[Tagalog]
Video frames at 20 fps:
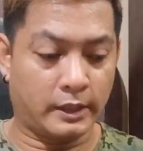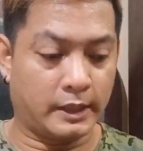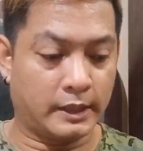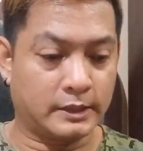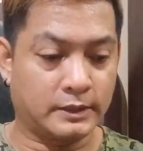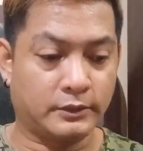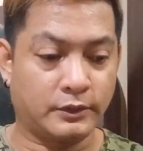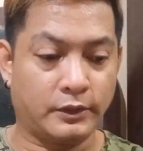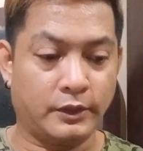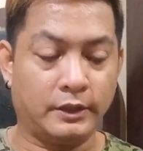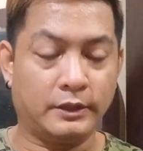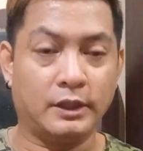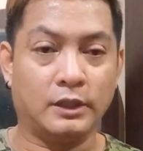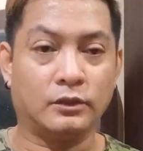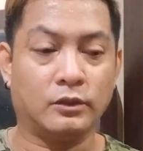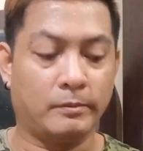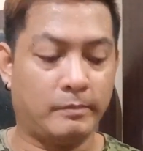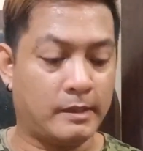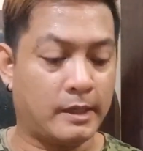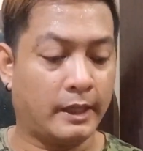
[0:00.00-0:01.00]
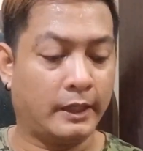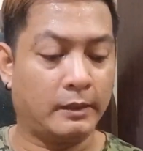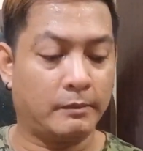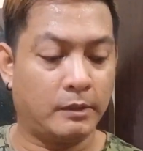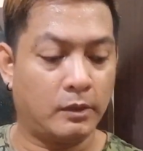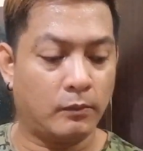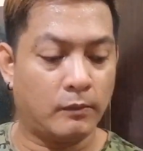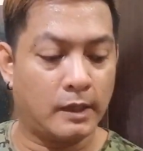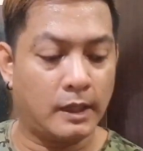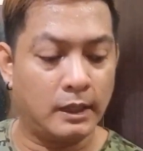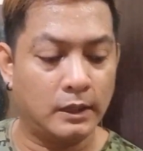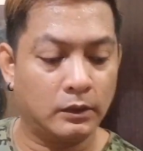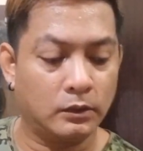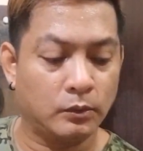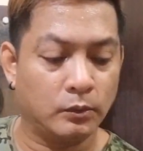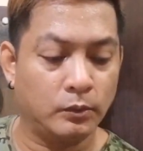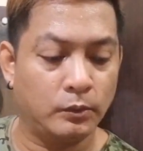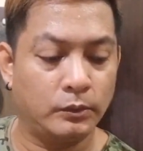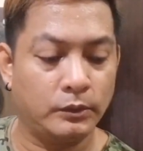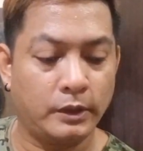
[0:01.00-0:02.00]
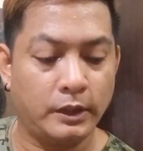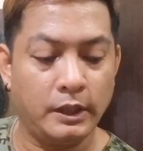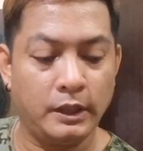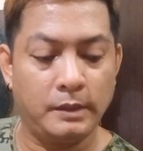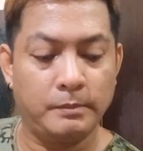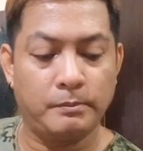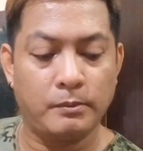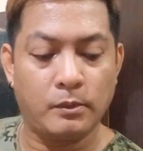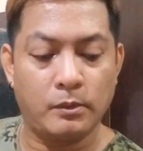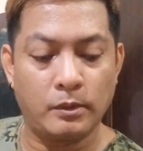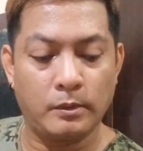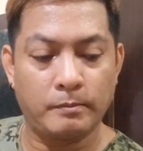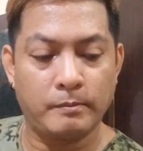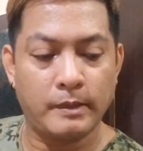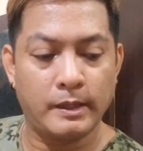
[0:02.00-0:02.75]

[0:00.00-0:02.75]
I guess 13 to. Bilangin ko na 1, 2, 3, 4,